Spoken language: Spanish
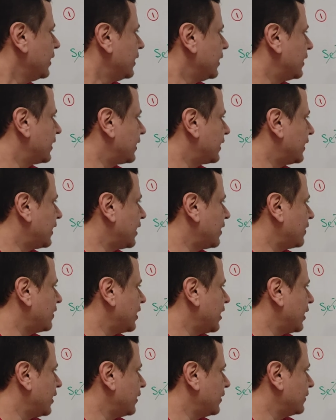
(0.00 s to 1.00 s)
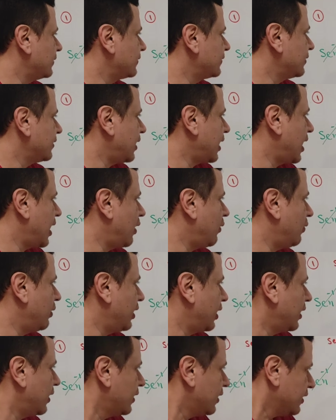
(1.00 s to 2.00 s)
radianes
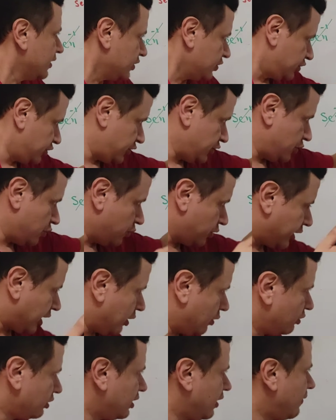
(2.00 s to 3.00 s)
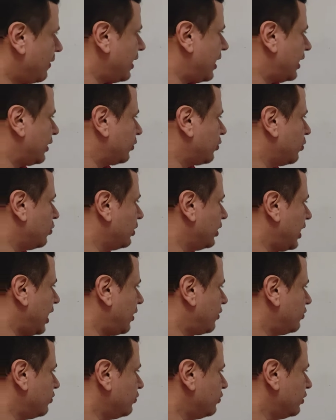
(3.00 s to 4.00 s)
ahora si yo quiero trabajar con
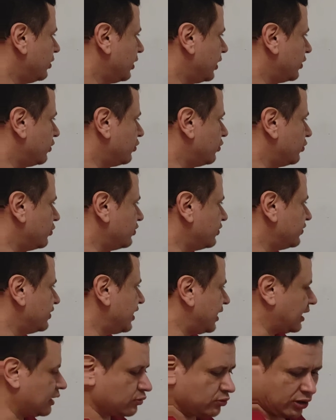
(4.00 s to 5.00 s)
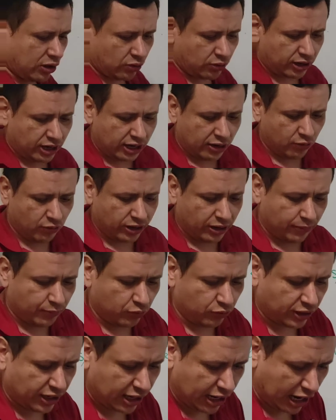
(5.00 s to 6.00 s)
grados entonces la calculadora le voy a
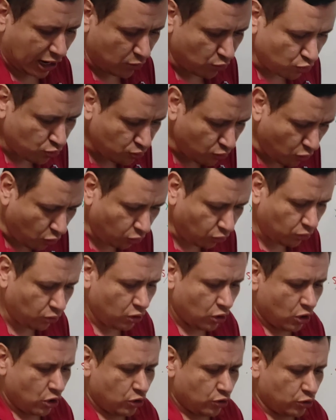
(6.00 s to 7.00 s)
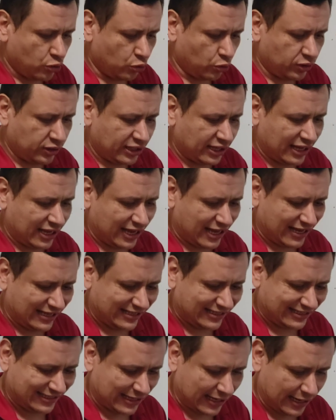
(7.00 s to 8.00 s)
poner en un modo donde
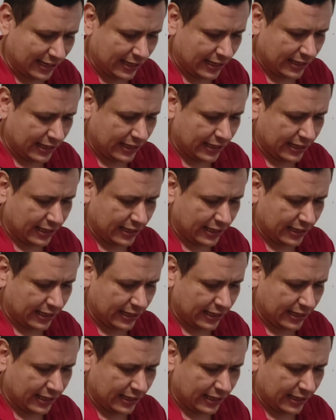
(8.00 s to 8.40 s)
esté